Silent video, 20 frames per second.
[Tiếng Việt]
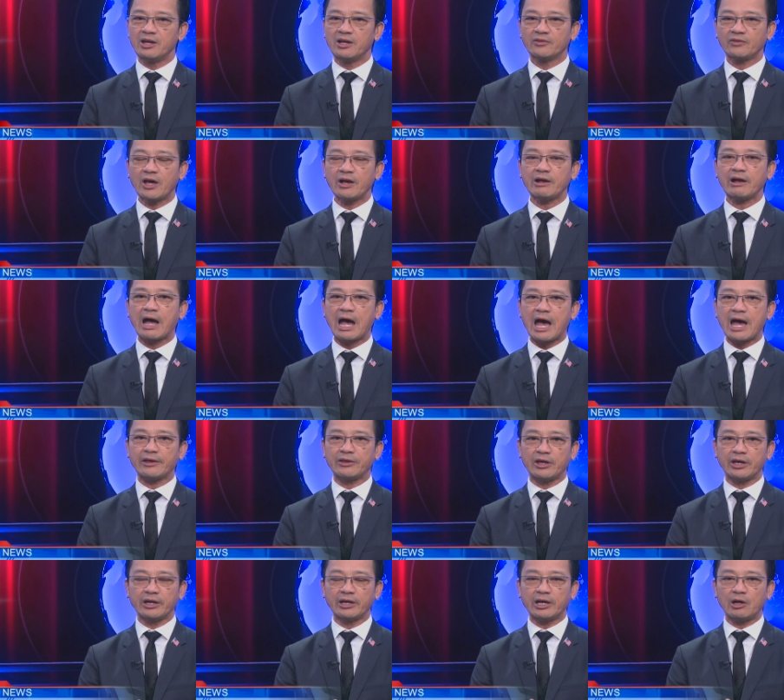tất cả
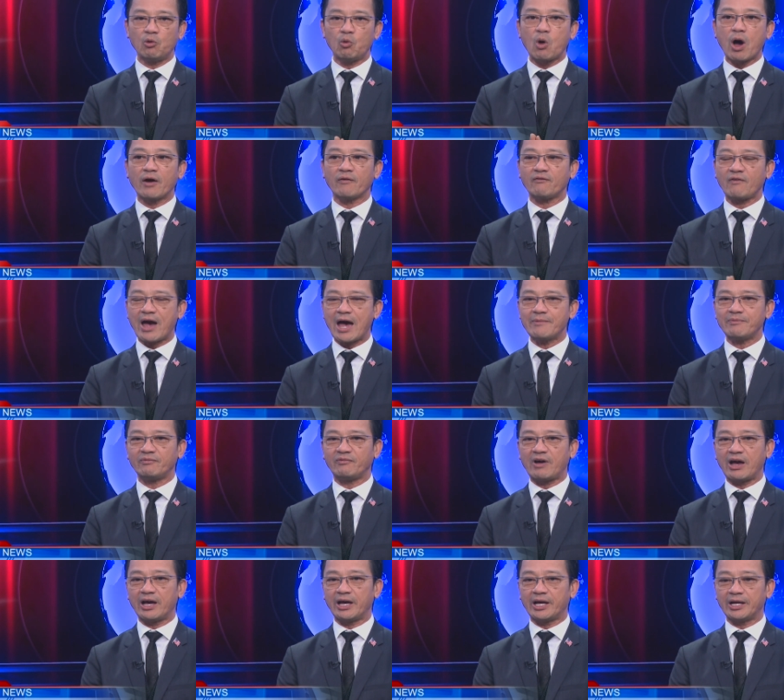những cái luật pháp
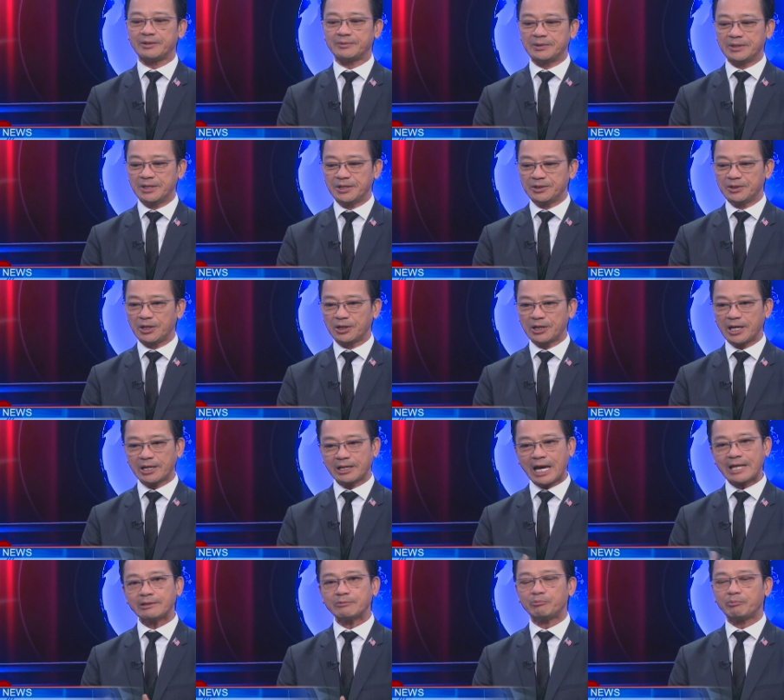và những cái
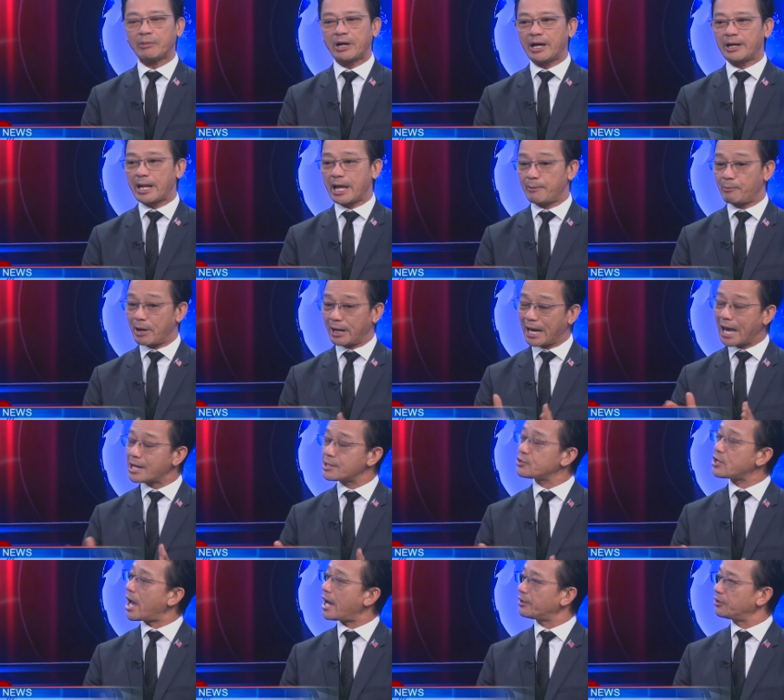cách mà để mà ngăn
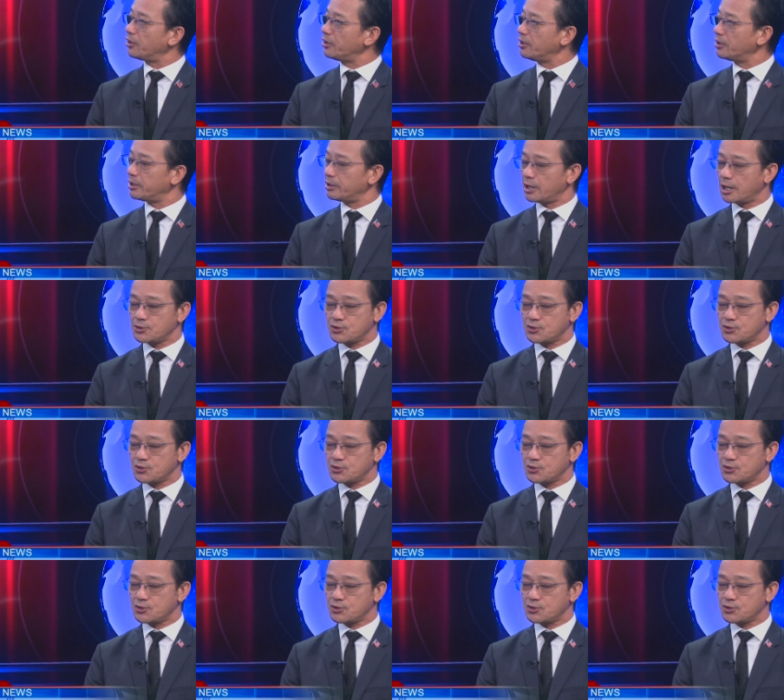chặn những người ờ,